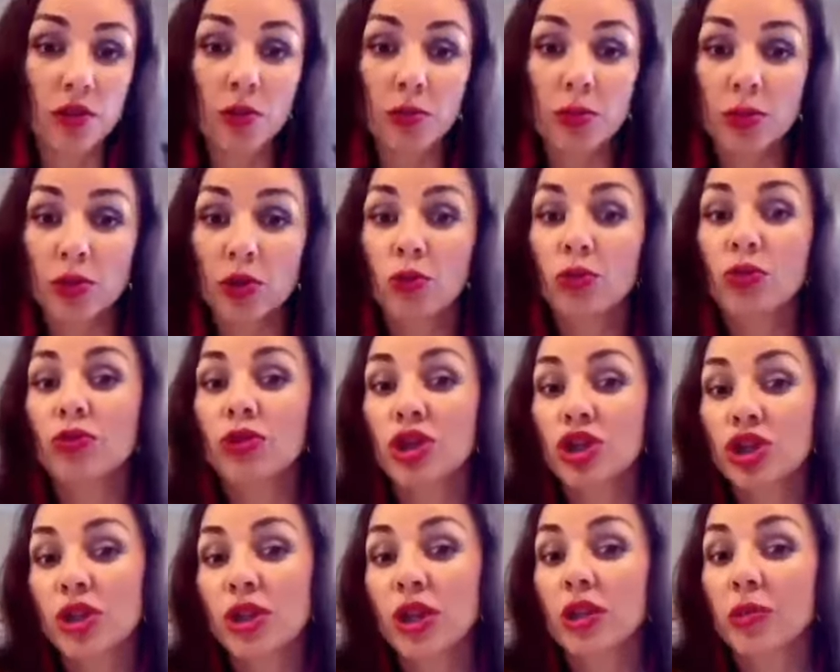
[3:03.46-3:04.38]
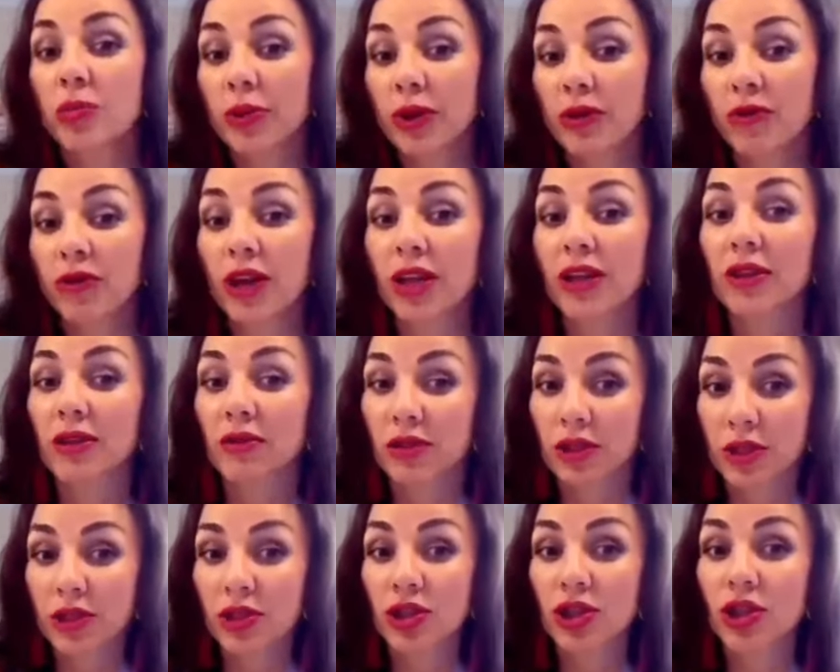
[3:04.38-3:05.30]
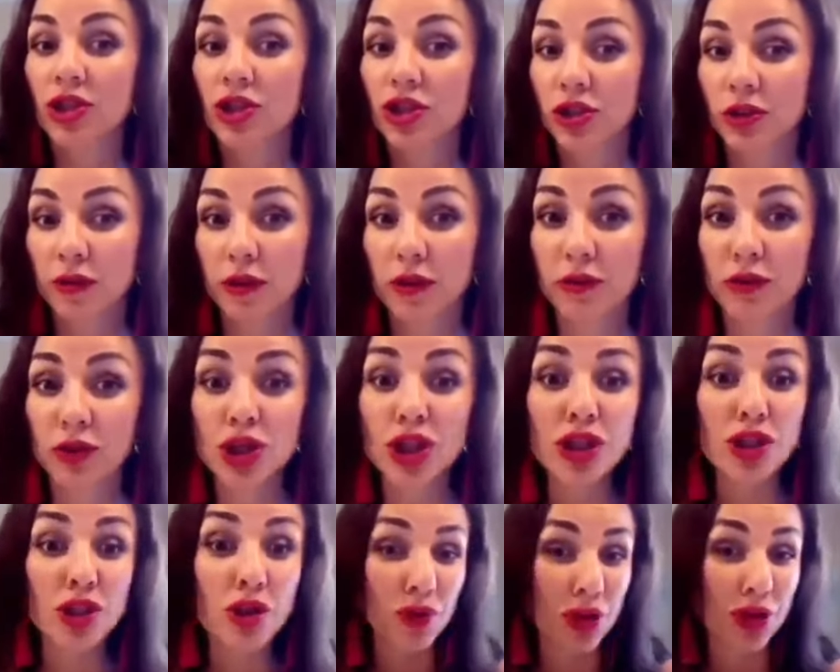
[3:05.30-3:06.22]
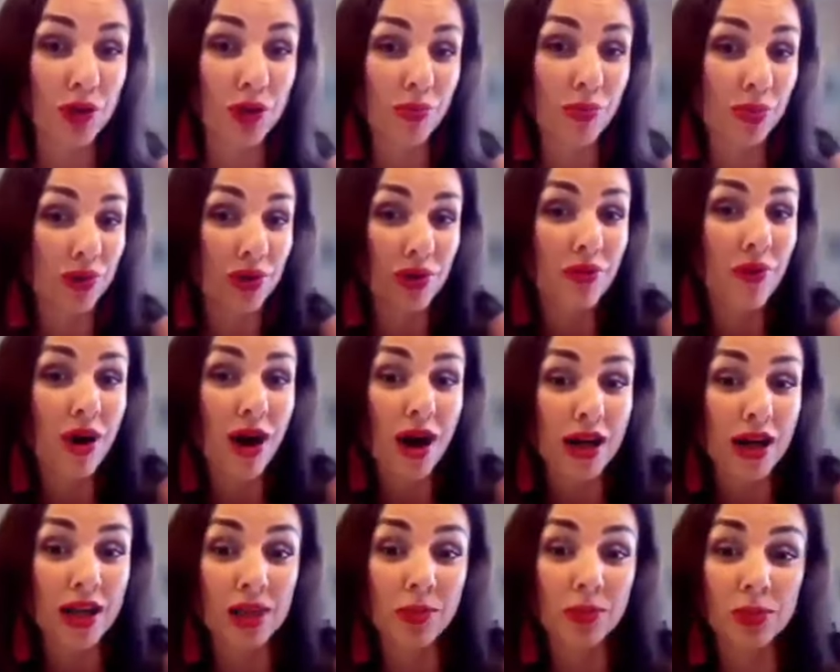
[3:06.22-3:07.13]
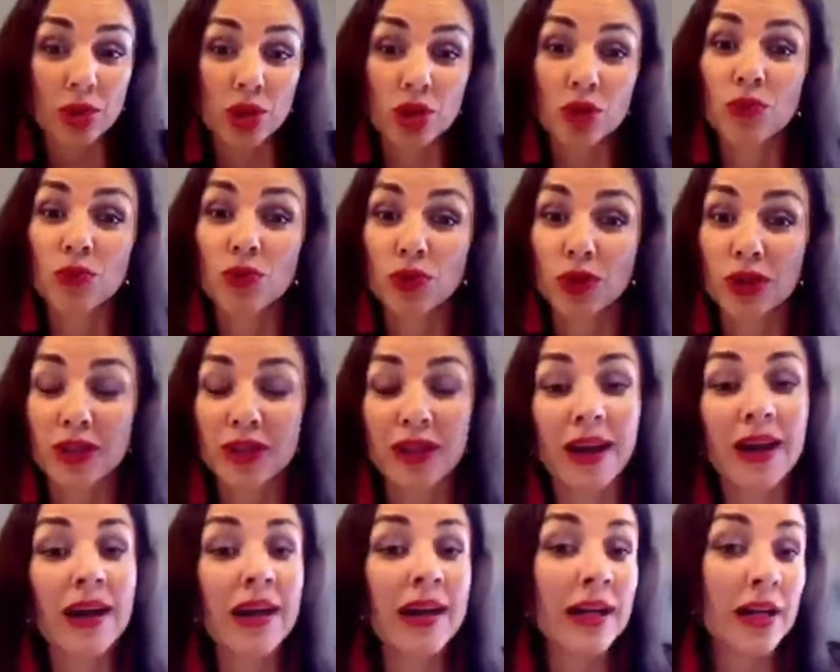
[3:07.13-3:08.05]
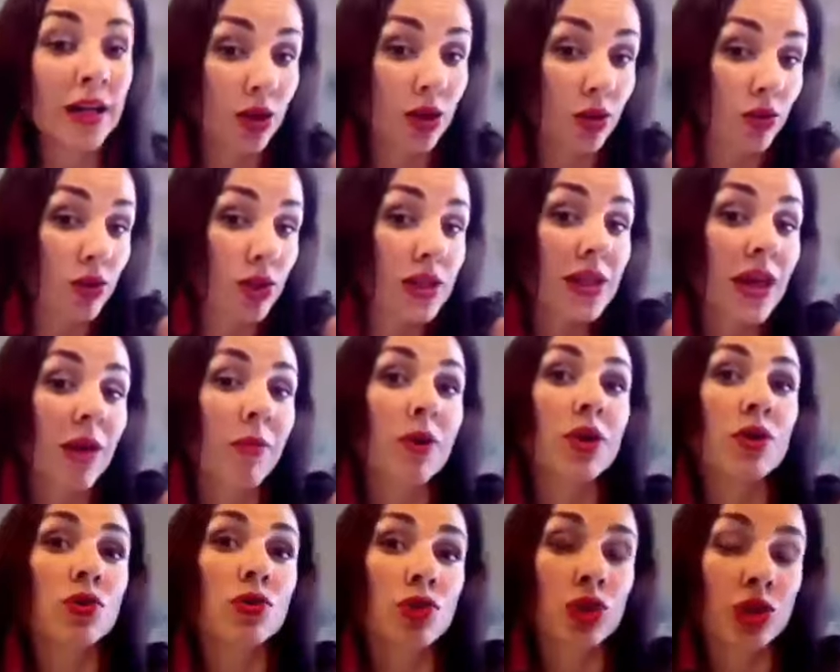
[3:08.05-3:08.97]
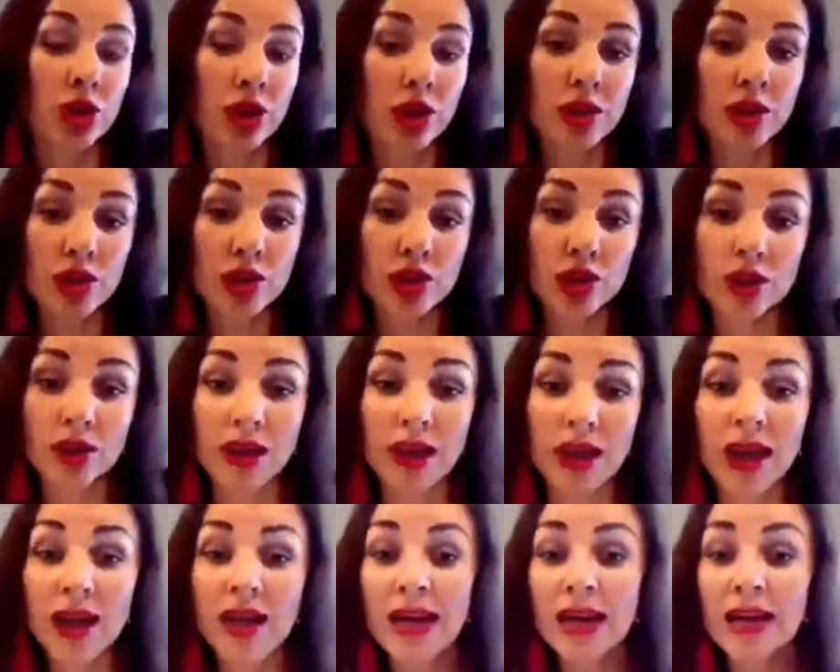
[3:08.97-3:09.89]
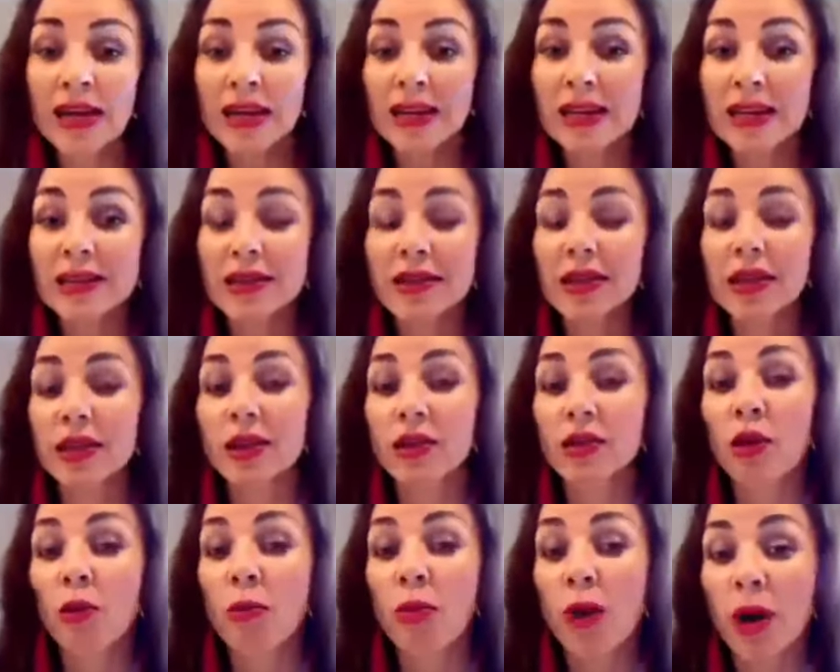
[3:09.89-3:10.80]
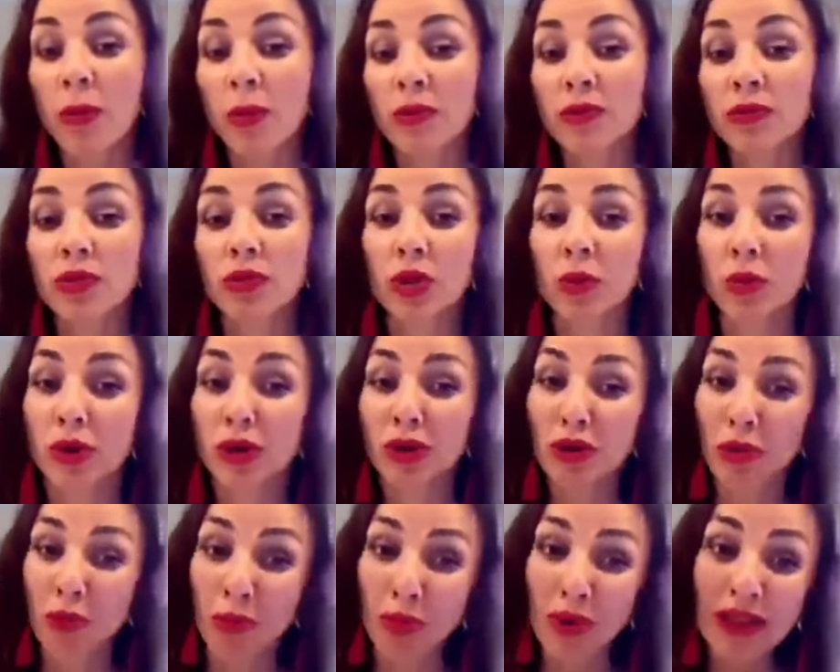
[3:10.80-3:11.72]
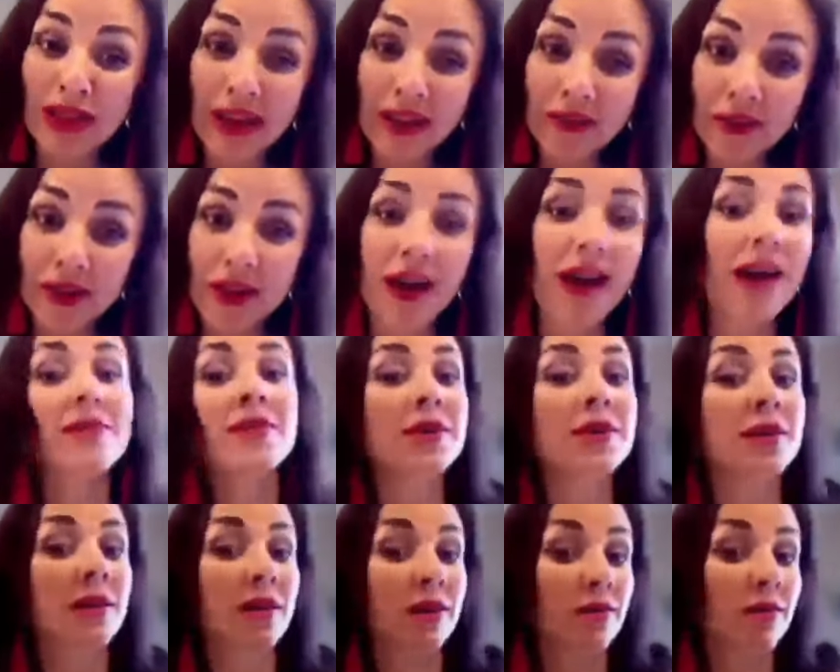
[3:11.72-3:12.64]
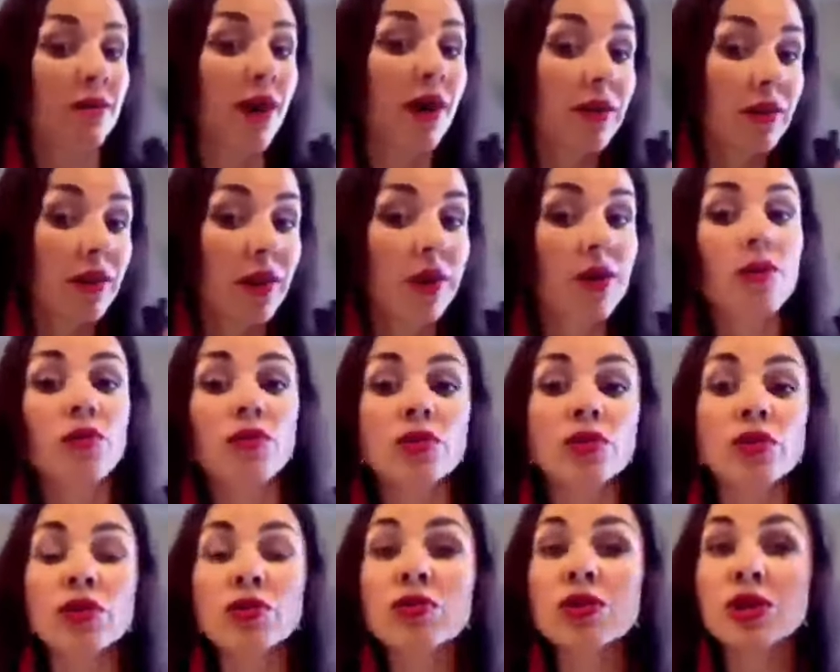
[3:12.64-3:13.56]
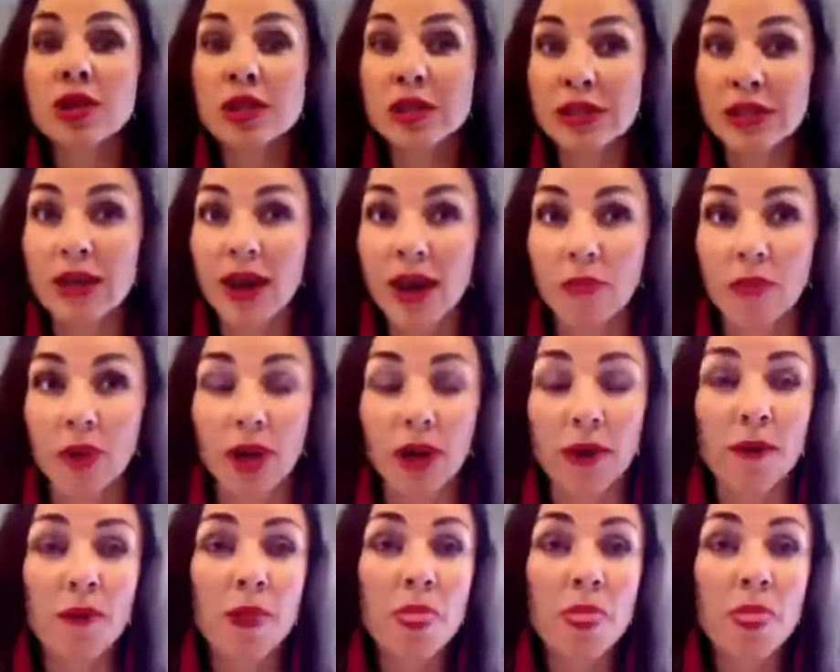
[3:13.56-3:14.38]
потом ее начинает проявлять на всех женщинах его жизни, и он не понимает, почему это. То же самое и у женщин, да, если ее папа все время ее подавлял, закрывал ей рот, то же самое самое.